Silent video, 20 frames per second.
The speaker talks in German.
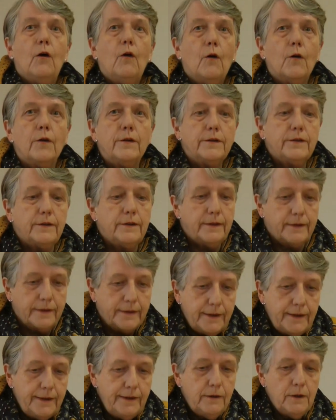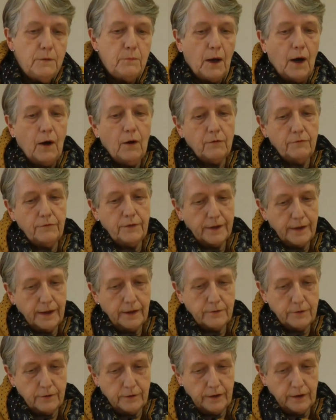Und die gebrauchen wir
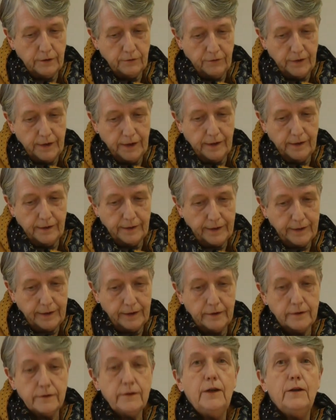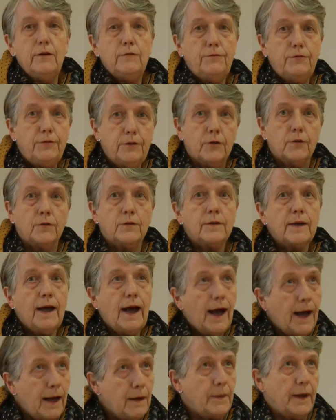natürlich wieder dringend für
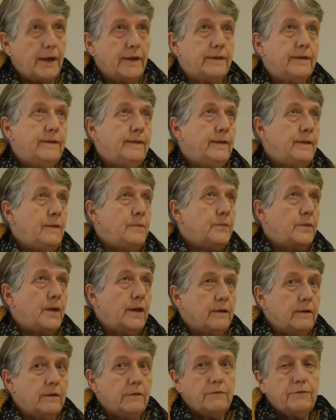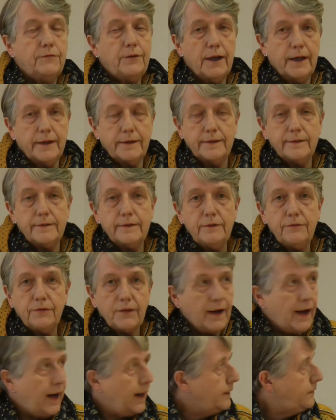unsere Arbeit. Denn vielleicht ist die
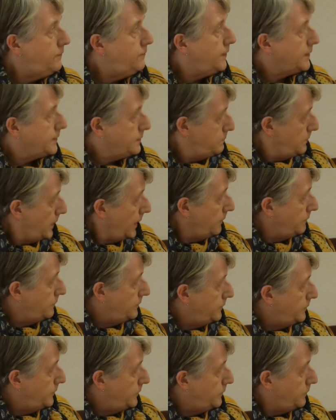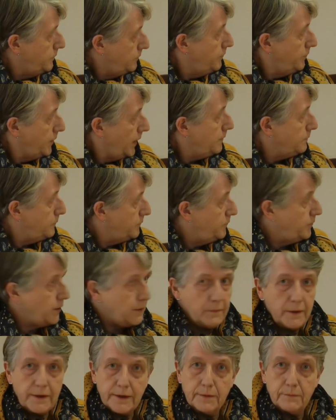Frage, was machen, warum
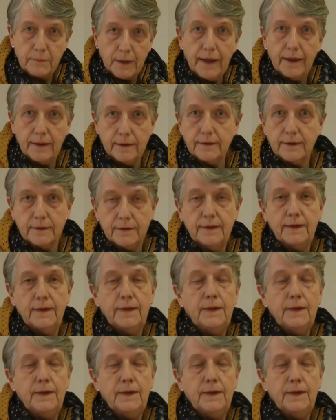wir mit dem Geld?